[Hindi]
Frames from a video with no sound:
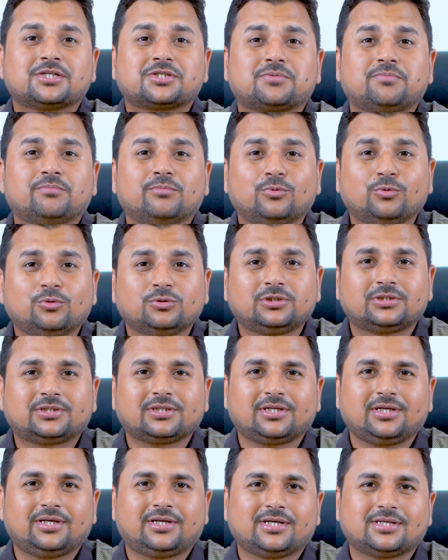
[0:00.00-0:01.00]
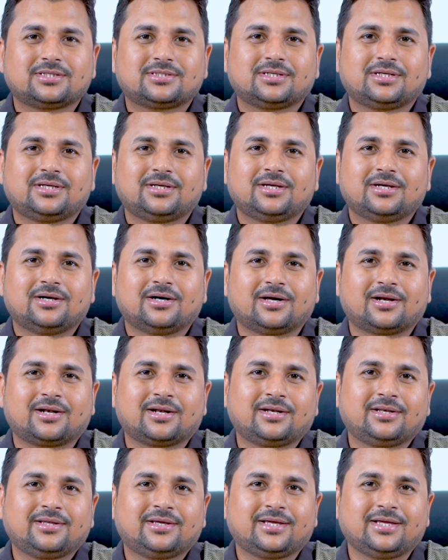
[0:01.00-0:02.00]
स्मूथ तरीके से
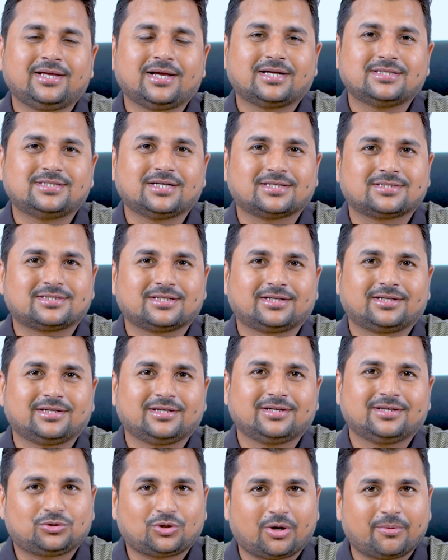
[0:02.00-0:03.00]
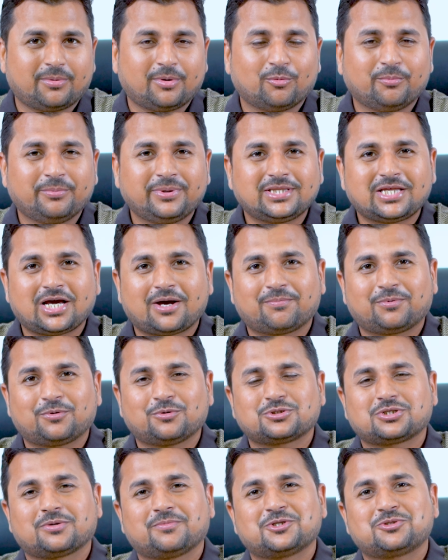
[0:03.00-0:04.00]
रन किया जा सके तो हमें उम्मीद है
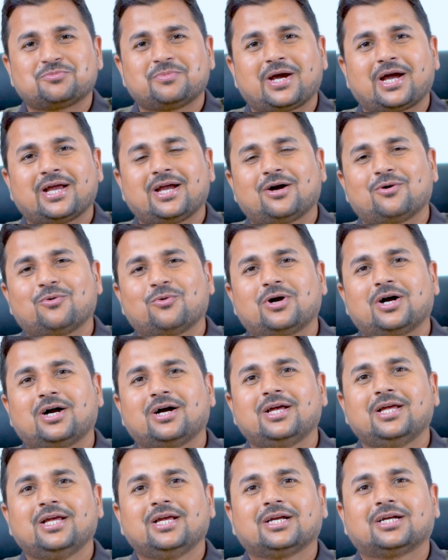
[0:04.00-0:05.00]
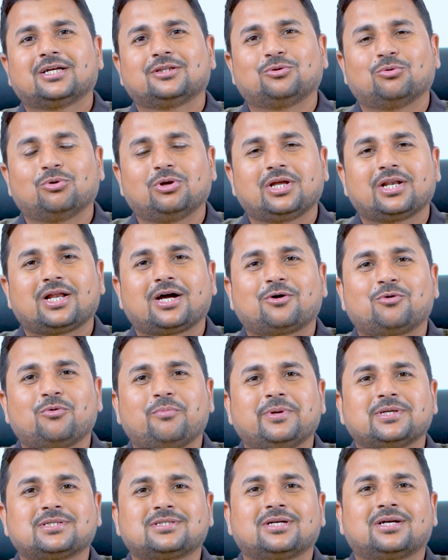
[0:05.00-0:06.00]
आपको समझ में आया होगा कि धोलेरा को
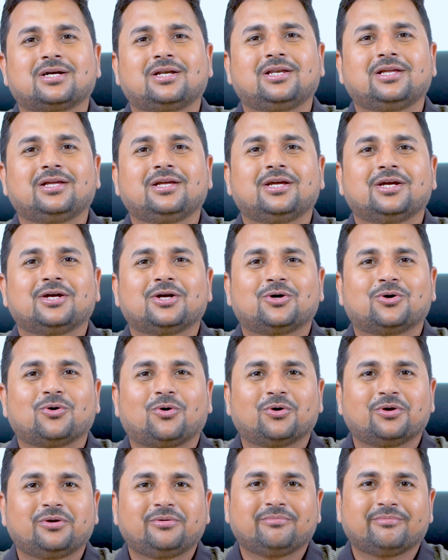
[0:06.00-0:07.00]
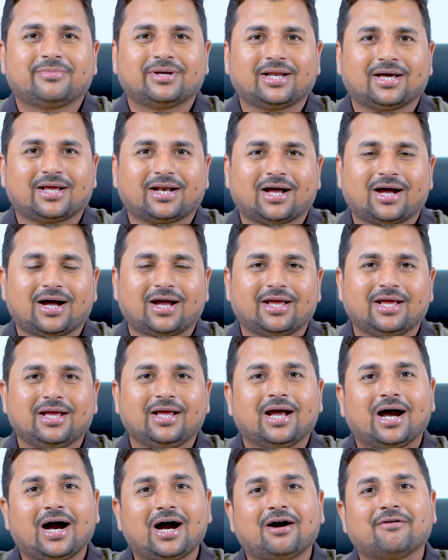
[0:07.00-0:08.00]
बेसिकली कौन बना रहा है
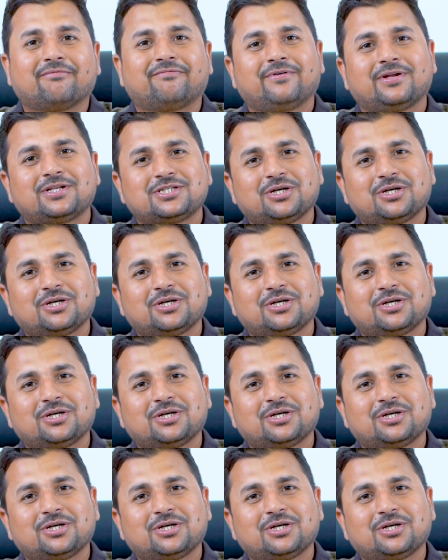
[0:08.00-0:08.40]
हाँ फिर